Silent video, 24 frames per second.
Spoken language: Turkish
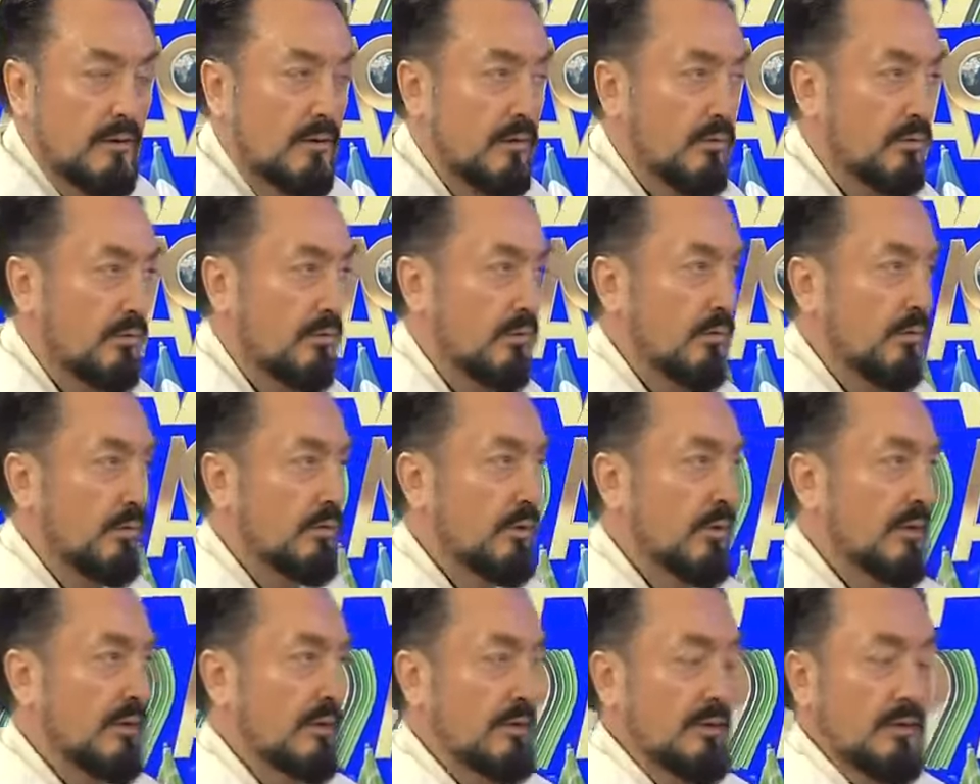Çünkü bütün
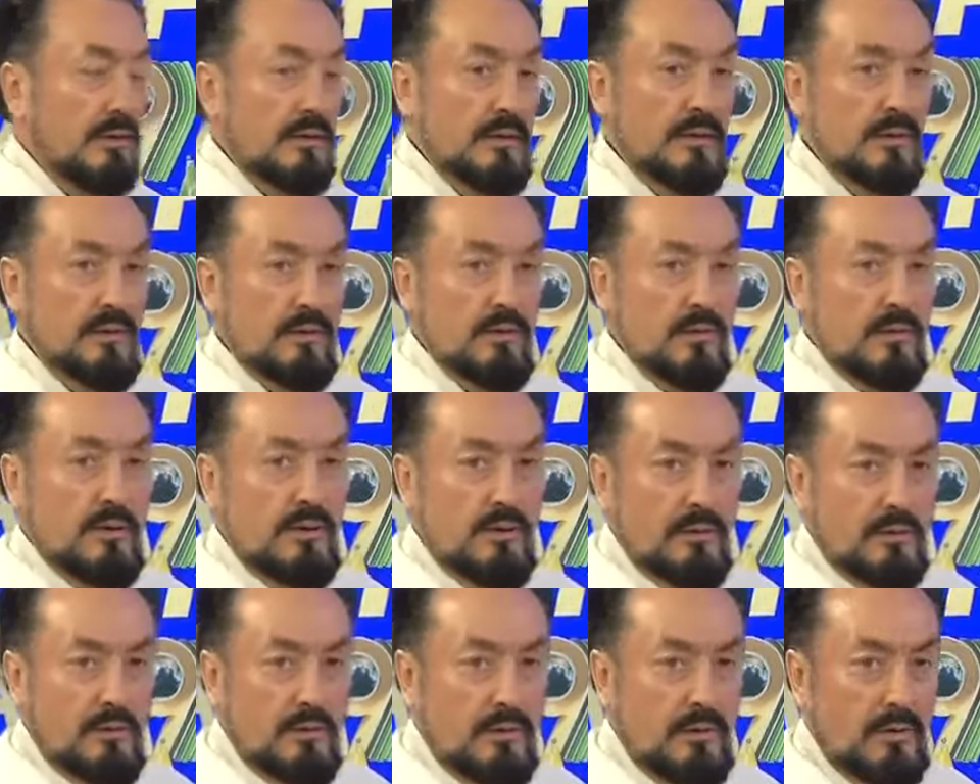insanlara yönelik
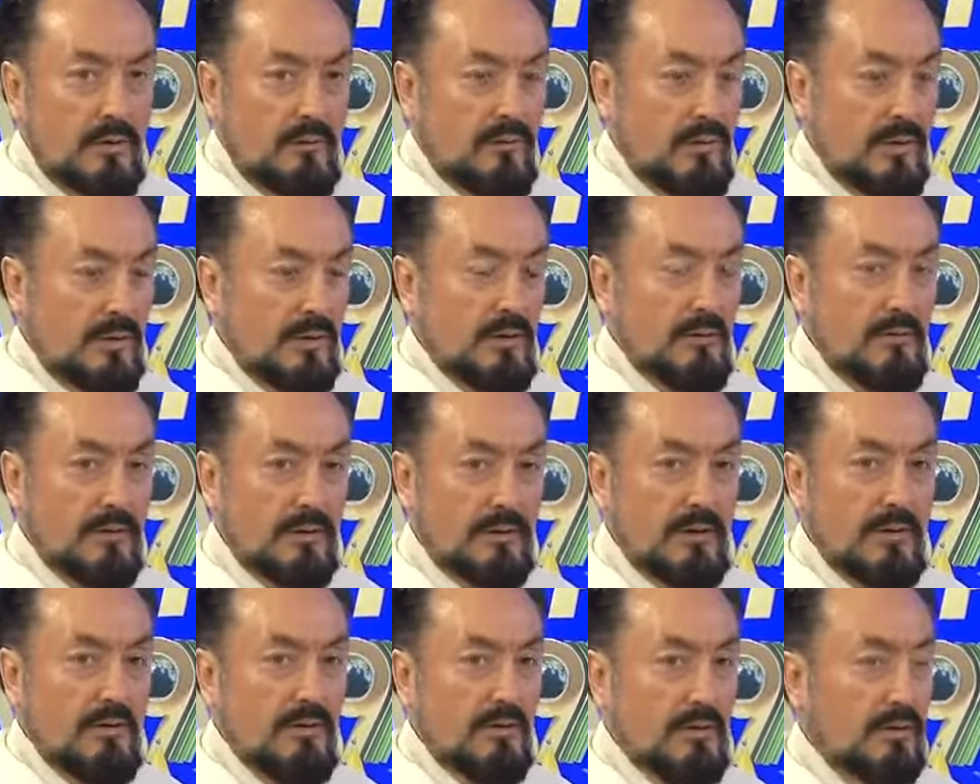ifadeler var
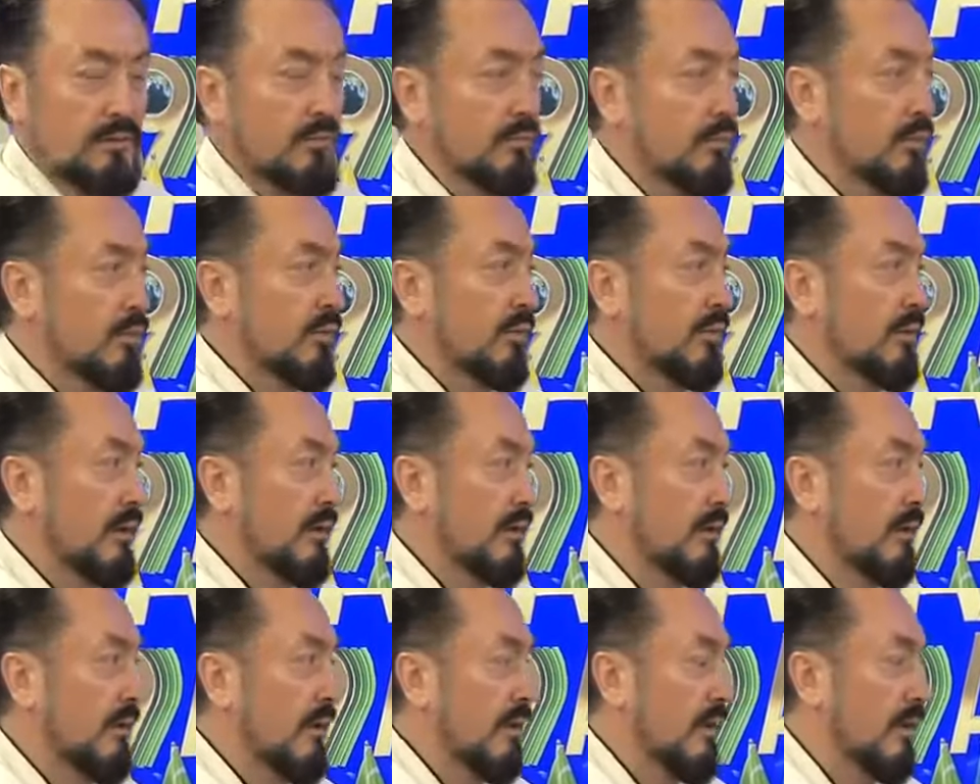Tevrat'ın birçok
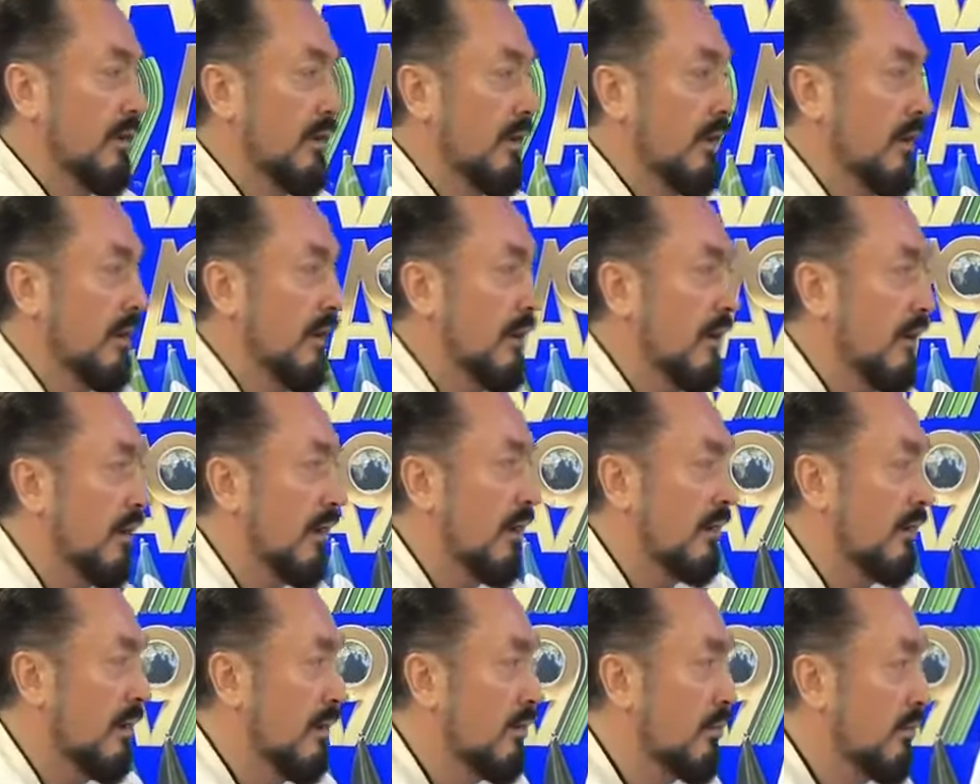yerinde.
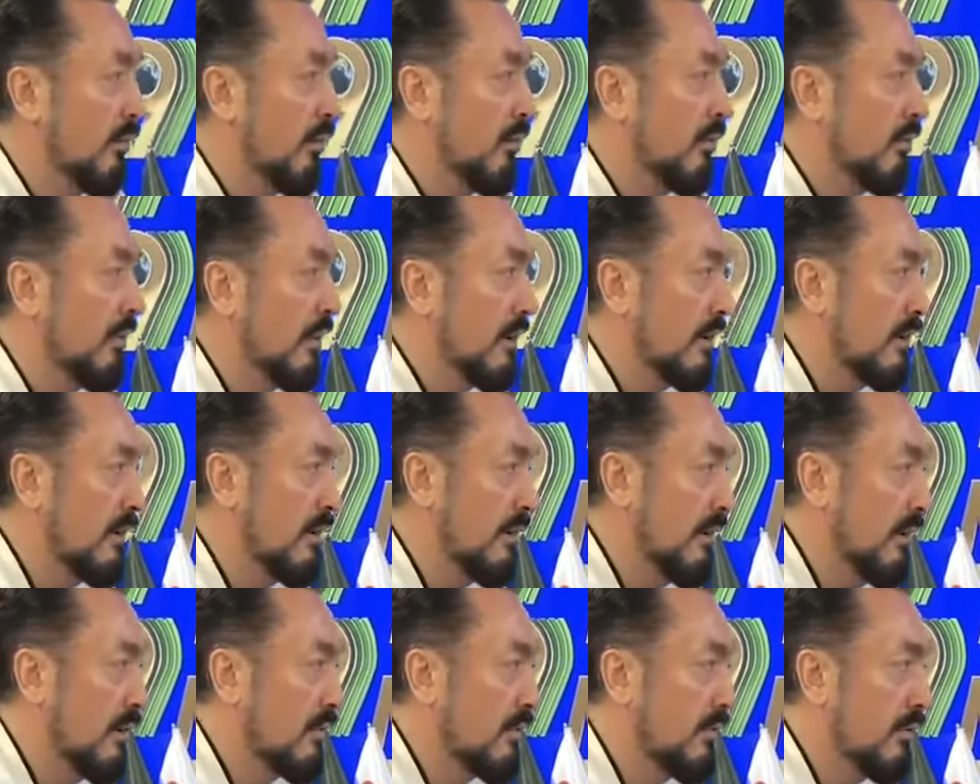Allah'ın oğulları diye
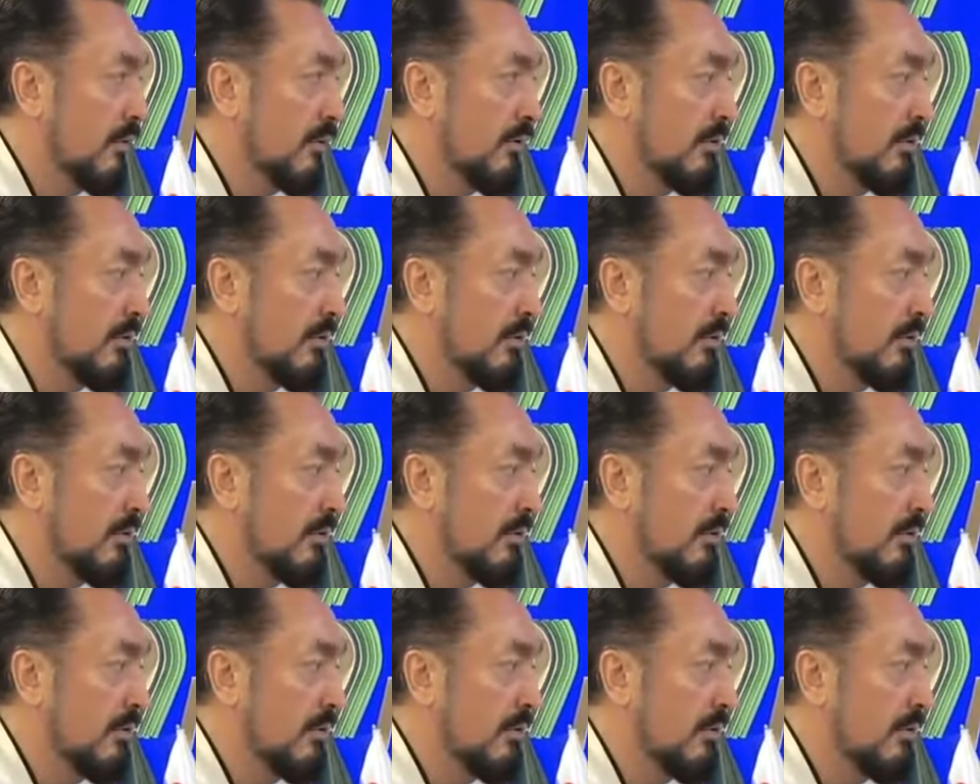geçiyor.